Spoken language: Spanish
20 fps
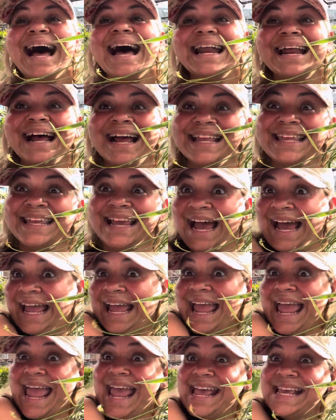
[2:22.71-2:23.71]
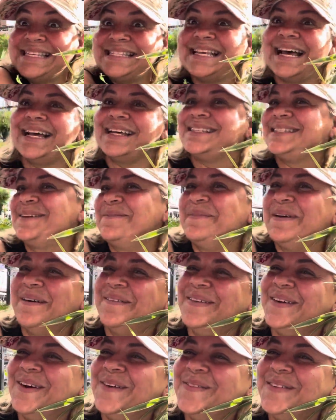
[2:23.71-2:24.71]
araña. Esa, se me
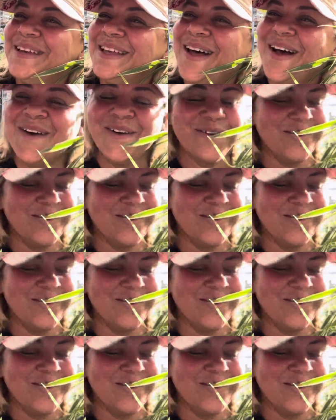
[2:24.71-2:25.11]
había olvidado